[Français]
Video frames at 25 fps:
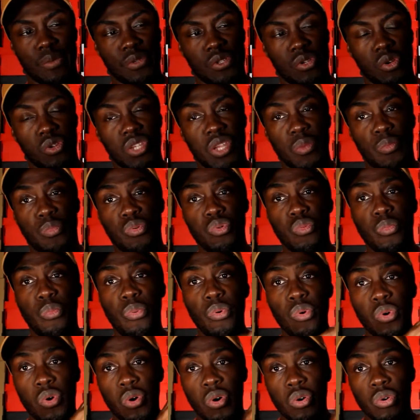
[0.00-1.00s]
c'est un des plus
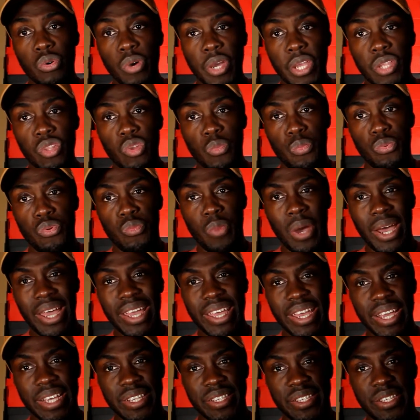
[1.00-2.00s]
beaux coloris de Puma
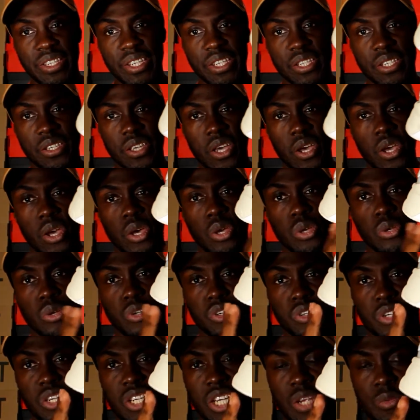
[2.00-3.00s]
RSX que je
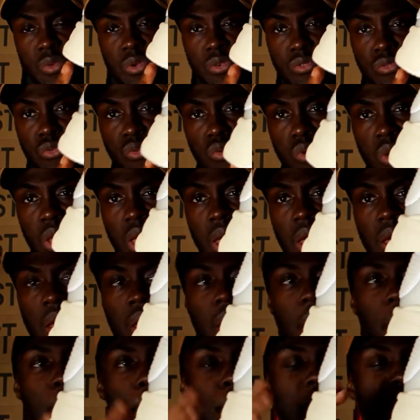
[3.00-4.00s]
n'ai jamais vu.
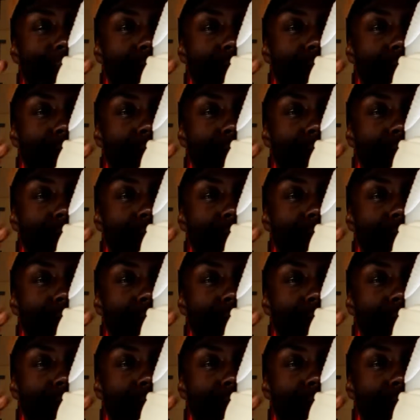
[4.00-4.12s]
Mais